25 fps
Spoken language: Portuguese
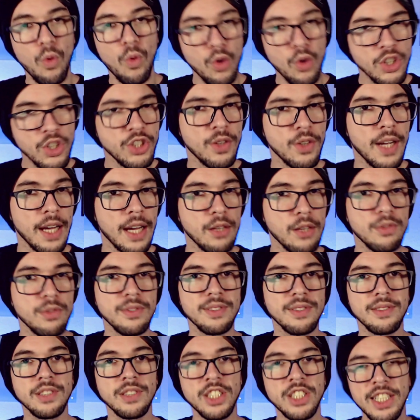hoje eu quero
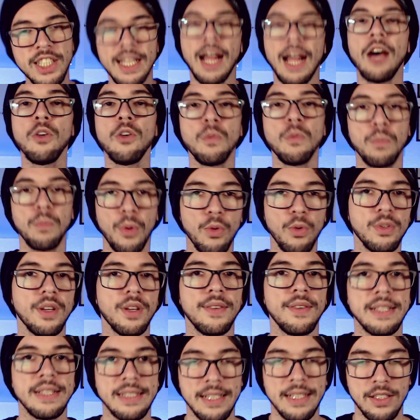tirar um pouco
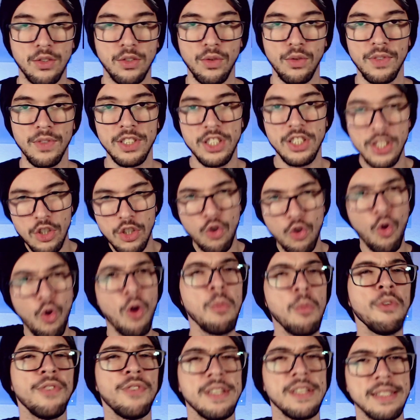talvez das dúvidas de
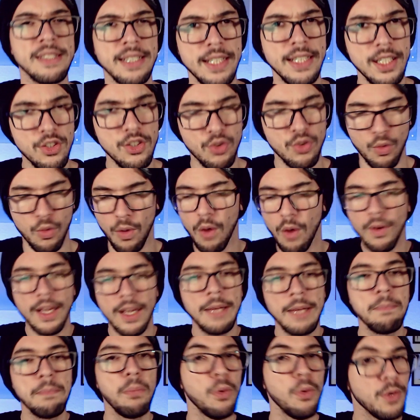como fazer isso, qual
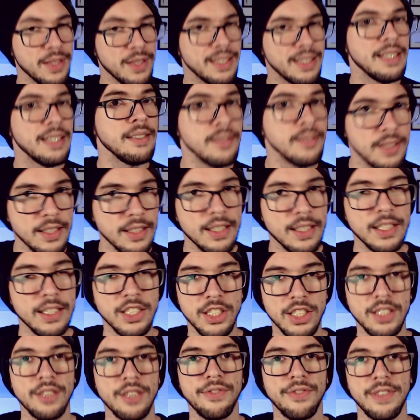que é a importância da
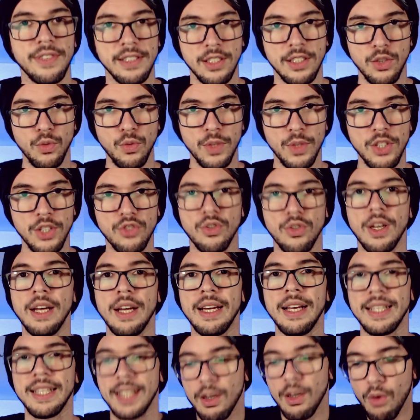gente estar tá fazendo isso,
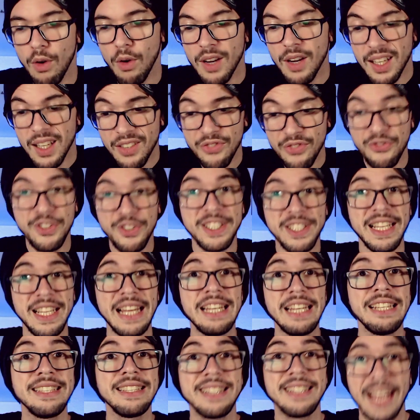né? qual que é a
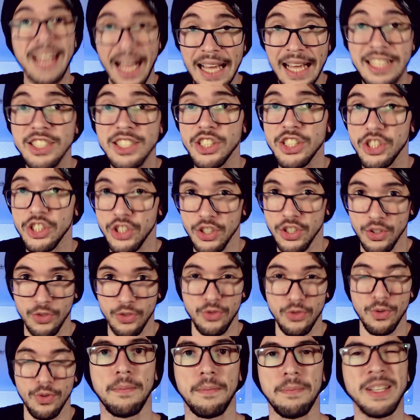finalidade
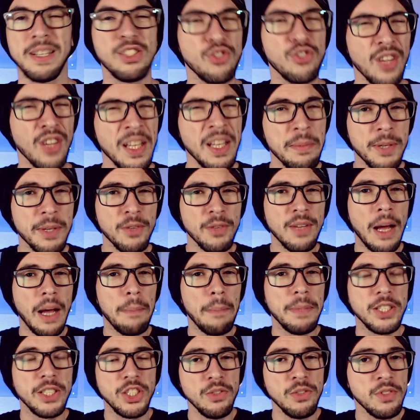disso. Mas só lembrando
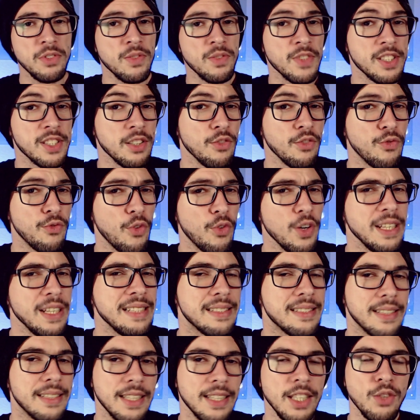rapidinho que se você não for
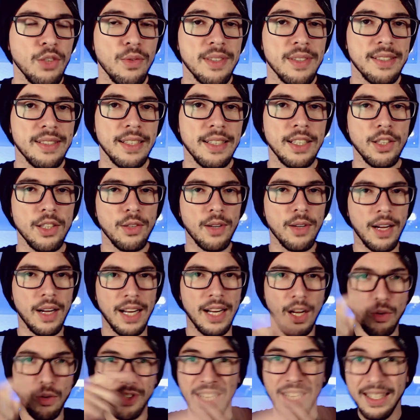inscrito ou inscrita no
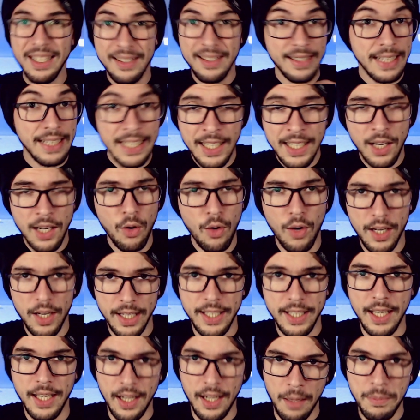canal, já clica agora
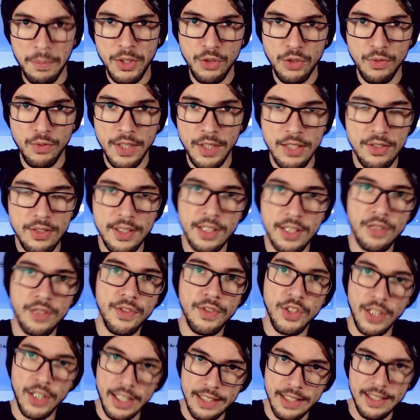aqui rapidinho no início desse
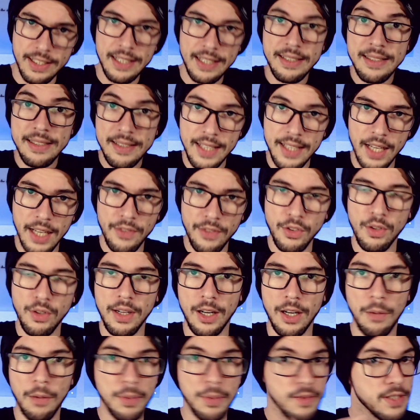vídeo aqui, já se inscreve no
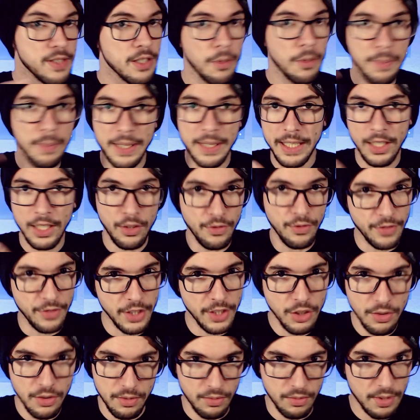canal para você não perder nenhum
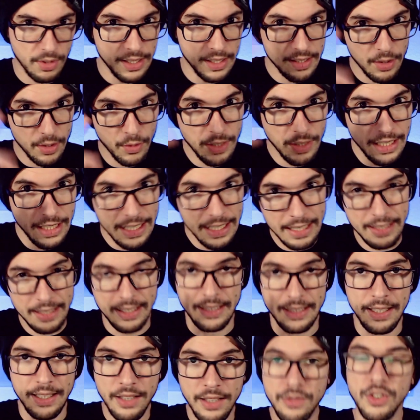vídeo. Toda segunda e
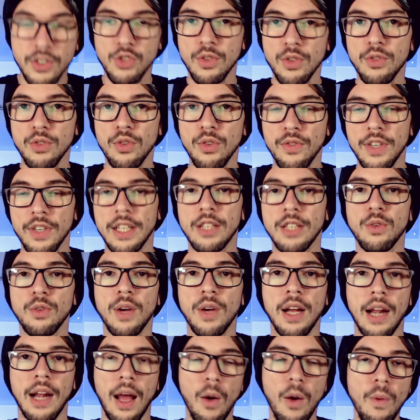quinta tem vídeo novo aqui no
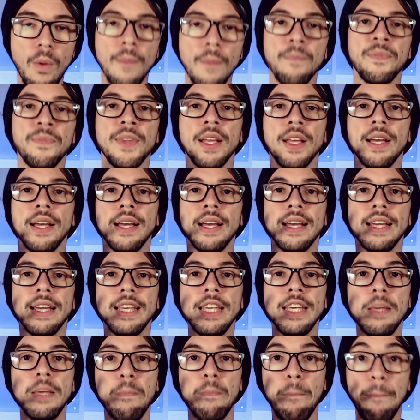canal.
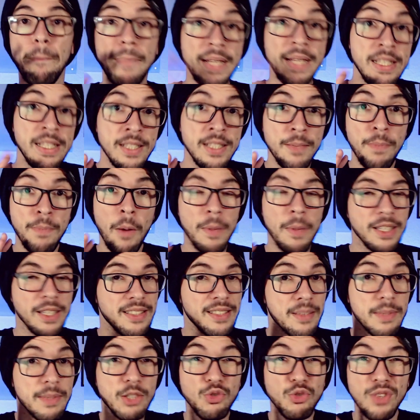E principalmente,
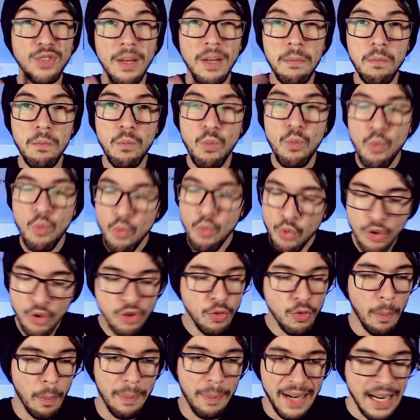você me ajuda
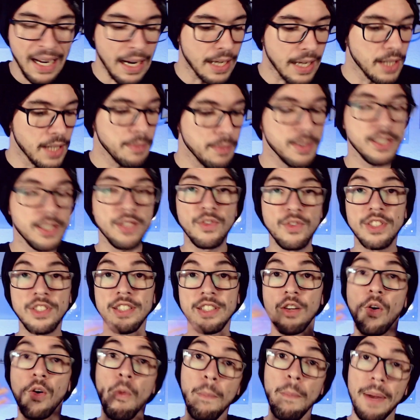muito pra caramba se
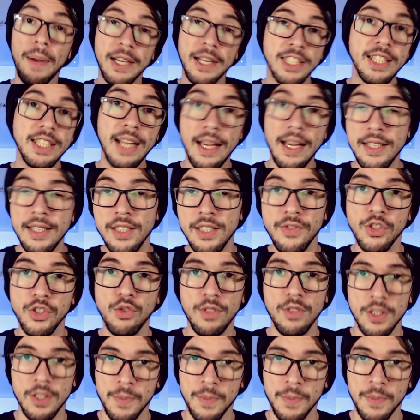você compartilhar esse vídeo com as